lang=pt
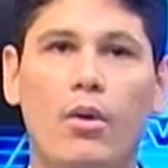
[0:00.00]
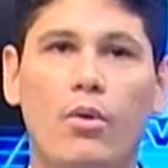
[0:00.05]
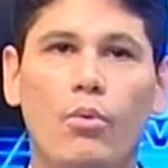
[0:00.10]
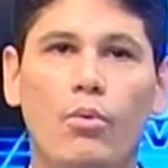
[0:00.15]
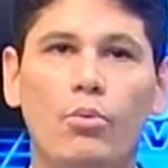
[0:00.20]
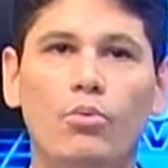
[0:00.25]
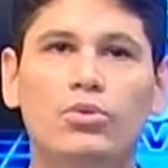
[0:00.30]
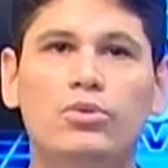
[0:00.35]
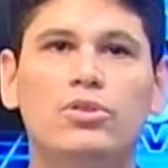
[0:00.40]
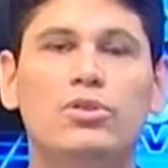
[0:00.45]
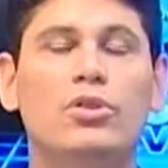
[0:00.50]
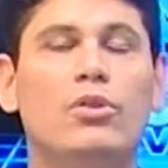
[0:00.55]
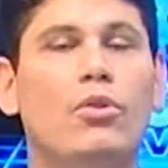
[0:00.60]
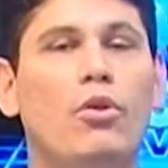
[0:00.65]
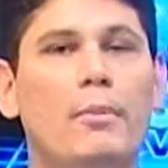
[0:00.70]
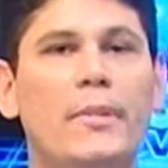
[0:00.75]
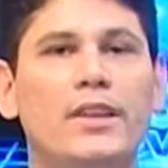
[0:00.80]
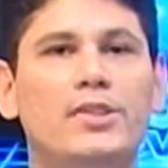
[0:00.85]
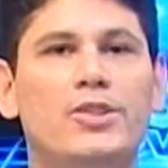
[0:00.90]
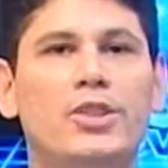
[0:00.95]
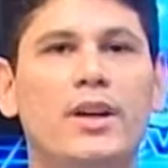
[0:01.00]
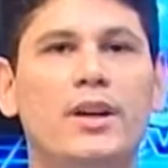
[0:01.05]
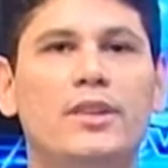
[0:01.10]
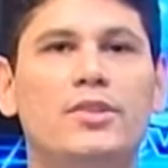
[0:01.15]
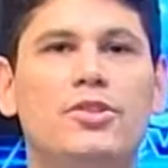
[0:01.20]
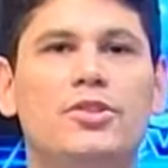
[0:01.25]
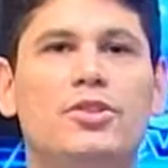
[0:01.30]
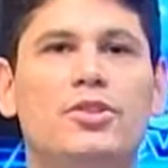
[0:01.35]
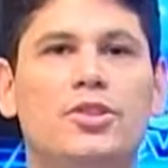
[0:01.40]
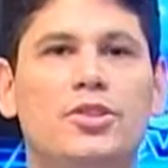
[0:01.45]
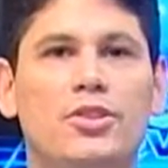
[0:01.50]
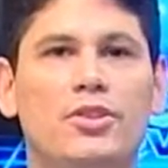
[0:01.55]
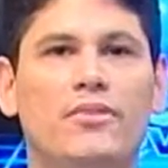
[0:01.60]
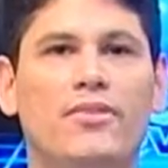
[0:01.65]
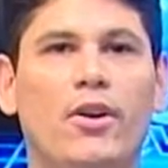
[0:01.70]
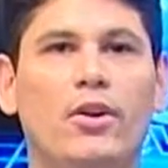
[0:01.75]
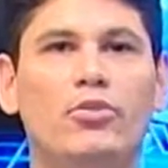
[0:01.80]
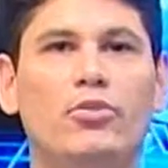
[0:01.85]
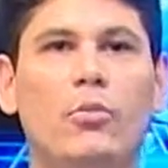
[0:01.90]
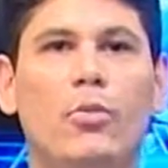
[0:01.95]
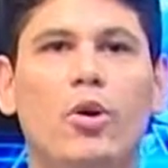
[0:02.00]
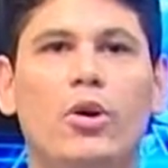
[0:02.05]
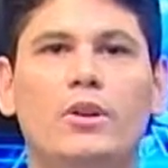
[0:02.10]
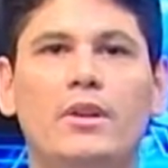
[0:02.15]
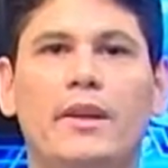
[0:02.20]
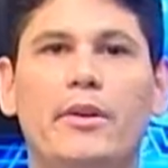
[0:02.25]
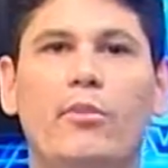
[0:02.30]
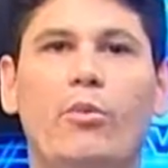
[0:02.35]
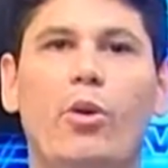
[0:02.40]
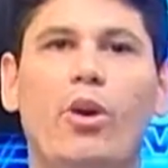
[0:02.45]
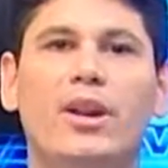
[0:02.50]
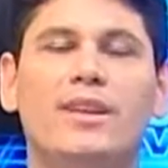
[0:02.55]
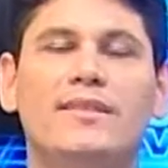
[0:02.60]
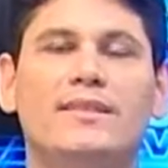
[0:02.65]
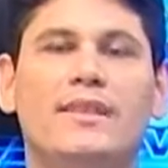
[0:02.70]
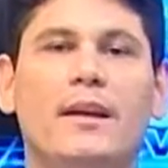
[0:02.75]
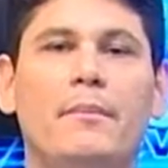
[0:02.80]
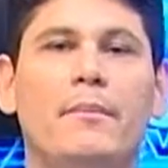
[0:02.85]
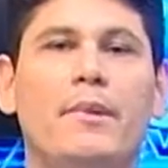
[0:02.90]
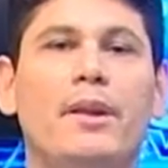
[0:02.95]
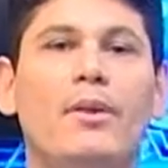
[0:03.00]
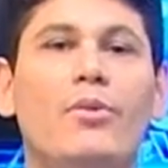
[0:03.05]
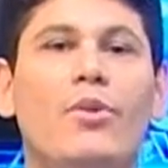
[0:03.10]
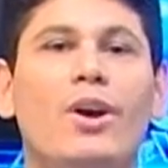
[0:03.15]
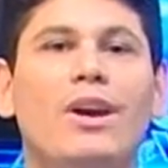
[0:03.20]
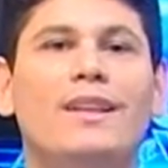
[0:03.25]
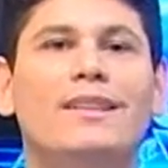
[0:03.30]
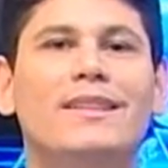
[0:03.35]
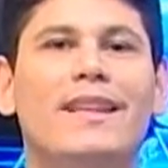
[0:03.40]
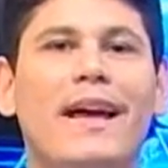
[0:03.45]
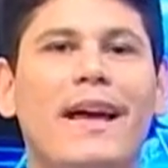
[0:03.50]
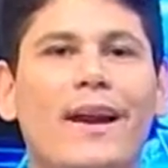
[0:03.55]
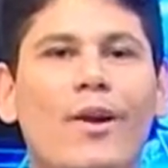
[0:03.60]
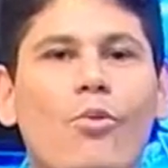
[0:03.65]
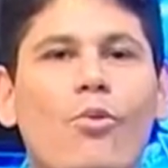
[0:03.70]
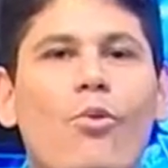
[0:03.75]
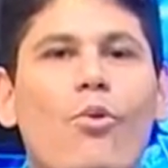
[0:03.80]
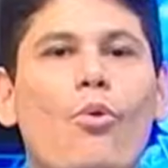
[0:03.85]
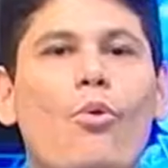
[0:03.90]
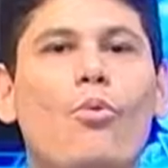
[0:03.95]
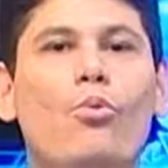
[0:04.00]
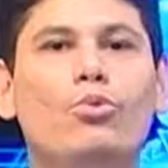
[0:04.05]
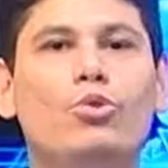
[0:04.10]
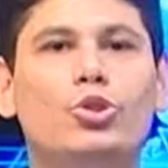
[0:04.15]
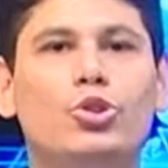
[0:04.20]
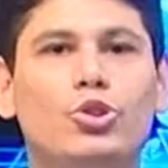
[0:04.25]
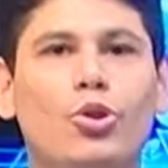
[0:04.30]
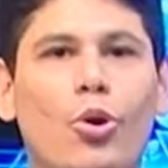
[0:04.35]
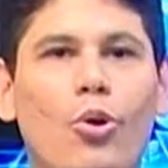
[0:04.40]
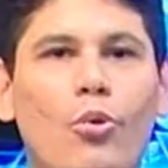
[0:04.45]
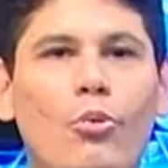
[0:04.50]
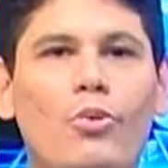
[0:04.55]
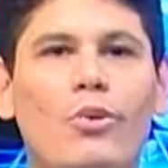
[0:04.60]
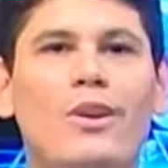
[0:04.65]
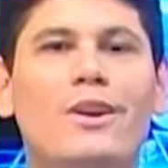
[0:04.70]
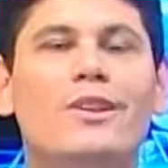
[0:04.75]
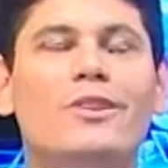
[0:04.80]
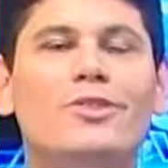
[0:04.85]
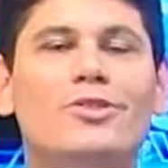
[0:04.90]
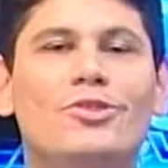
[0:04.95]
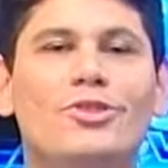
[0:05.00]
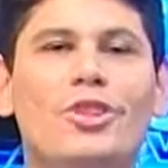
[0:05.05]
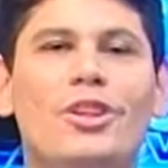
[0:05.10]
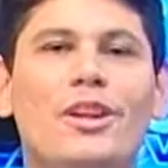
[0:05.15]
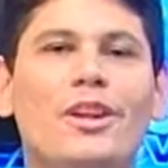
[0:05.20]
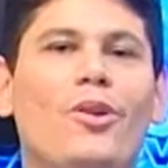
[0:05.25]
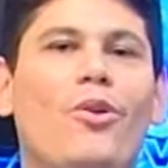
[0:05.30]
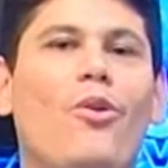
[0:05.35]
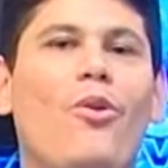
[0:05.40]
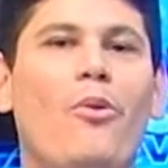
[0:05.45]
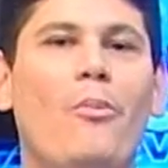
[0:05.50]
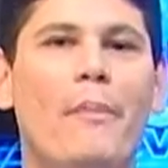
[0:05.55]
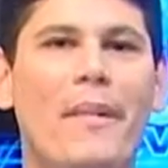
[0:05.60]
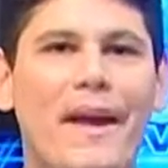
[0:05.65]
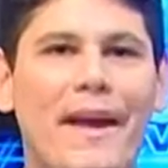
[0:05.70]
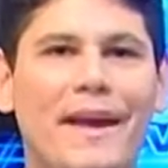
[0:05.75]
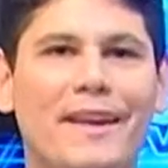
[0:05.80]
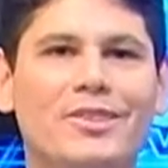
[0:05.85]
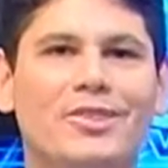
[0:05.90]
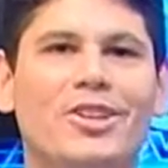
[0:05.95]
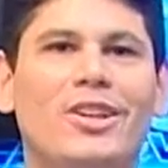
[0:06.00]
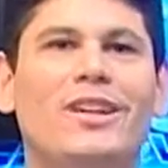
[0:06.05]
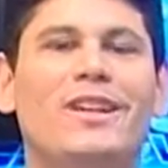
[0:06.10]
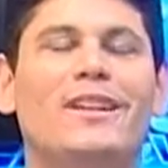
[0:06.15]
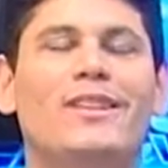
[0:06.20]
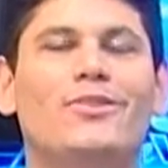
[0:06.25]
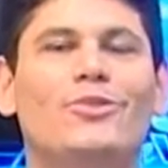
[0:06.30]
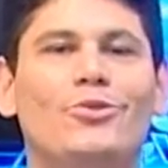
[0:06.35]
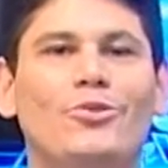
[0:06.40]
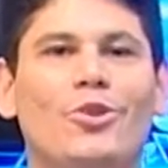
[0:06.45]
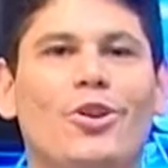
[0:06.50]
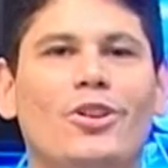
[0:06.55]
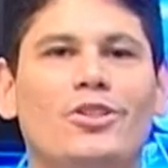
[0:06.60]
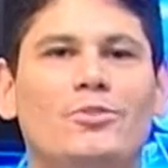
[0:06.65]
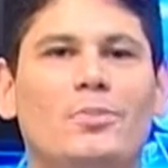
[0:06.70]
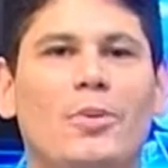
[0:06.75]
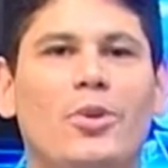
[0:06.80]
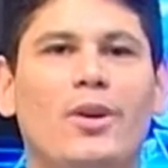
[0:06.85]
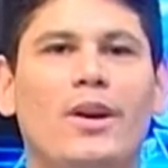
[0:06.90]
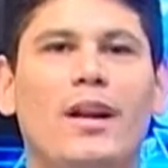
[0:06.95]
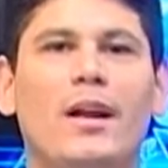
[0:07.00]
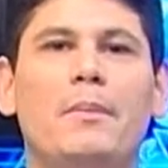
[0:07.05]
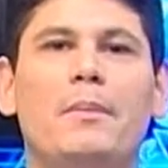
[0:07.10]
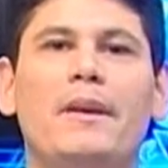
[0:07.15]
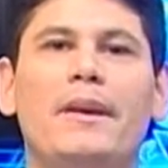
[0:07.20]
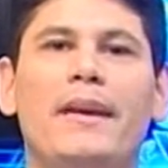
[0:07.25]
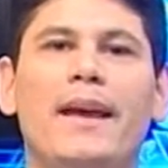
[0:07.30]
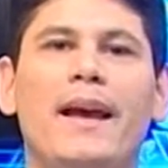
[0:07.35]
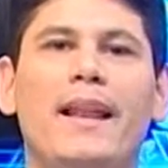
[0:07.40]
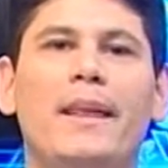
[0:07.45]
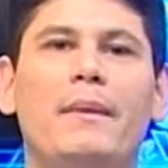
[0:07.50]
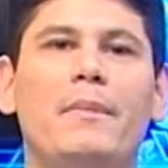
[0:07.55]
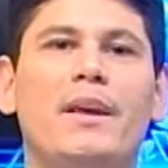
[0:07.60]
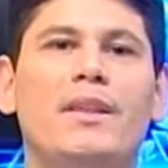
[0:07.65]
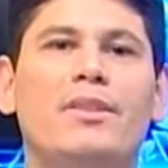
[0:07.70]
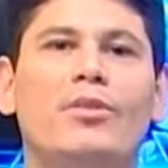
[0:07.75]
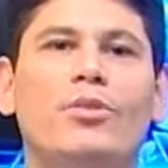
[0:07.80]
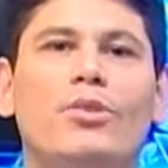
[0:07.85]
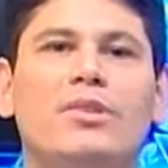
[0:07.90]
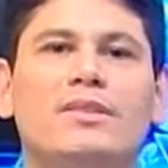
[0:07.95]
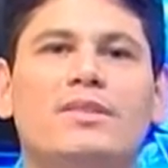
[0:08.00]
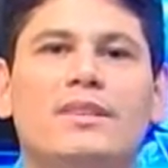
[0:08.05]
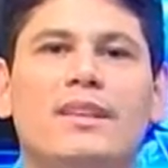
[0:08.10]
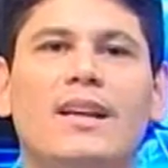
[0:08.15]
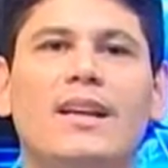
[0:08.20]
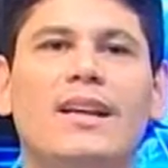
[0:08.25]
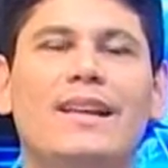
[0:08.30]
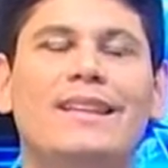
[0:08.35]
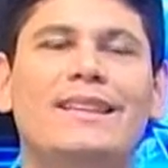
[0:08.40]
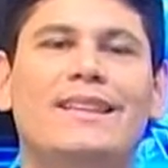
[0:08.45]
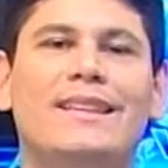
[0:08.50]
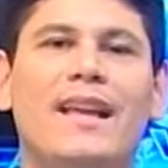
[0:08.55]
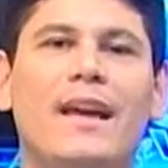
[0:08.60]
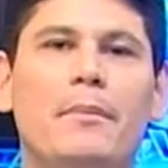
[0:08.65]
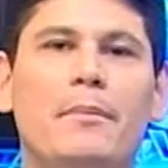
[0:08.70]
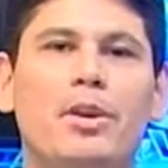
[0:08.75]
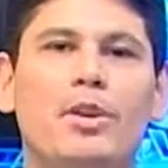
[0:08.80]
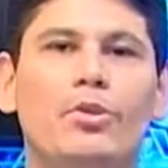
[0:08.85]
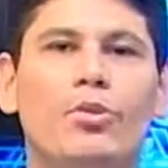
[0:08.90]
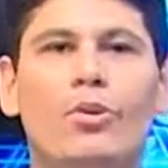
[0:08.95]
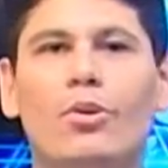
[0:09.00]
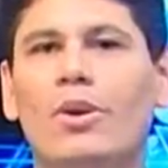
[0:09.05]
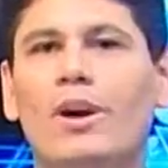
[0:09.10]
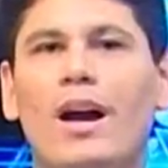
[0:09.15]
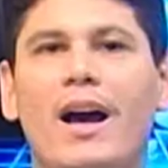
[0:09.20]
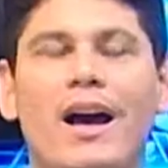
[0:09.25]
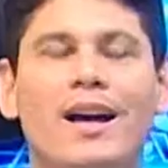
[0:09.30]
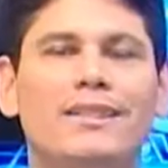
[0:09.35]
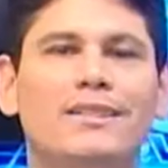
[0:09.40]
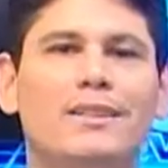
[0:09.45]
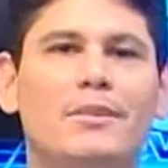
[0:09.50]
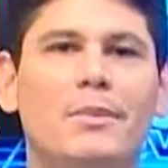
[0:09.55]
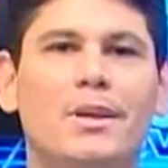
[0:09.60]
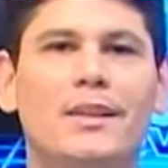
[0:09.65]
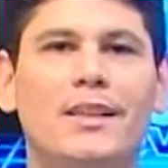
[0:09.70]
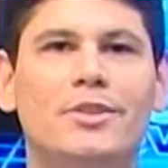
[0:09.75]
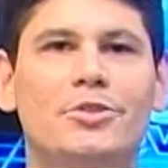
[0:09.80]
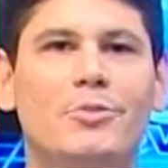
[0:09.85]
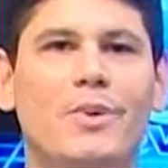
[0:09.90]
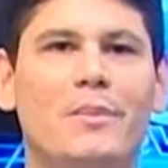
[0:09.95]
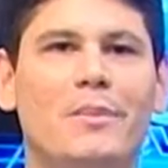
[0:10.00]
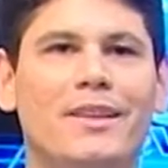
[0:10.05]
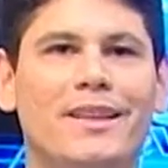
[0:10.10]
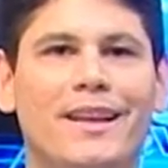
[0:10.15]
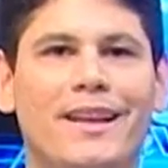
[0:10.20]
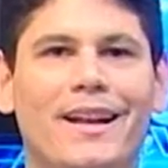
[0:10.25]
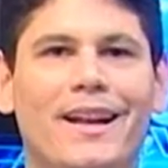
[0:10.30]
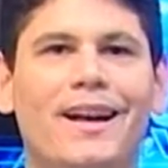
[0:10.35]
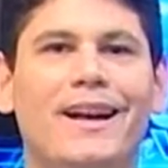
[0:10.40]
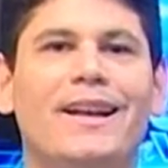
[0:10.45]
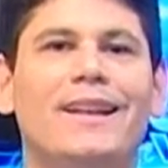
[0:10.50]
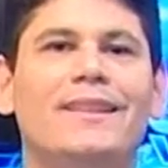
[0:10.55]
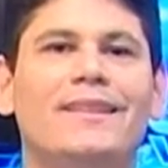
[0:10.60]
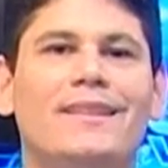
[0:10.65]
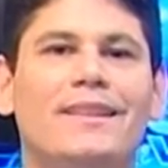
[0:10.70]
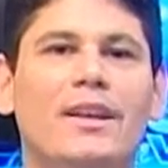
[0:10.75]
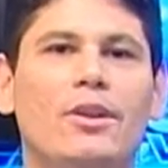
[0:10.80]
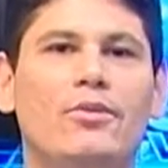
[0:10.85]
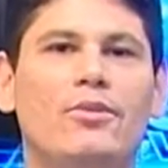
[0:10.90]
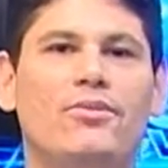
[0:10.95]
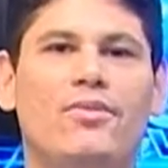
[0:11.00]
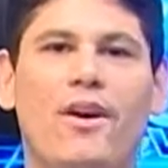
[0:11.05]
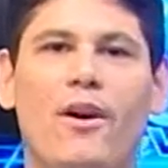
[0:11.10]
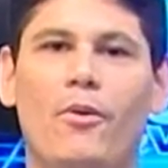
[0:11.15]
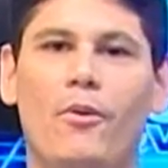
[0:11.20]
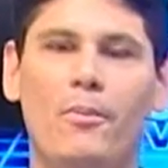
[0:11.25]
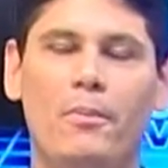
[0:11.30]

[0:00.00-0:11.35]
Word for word: Os comediantes Nivaldo Mota e Wallace Abreu deram um show de comédia no nosso programa e Ellen Mendonça terminou a semana de uma maneira triunfal.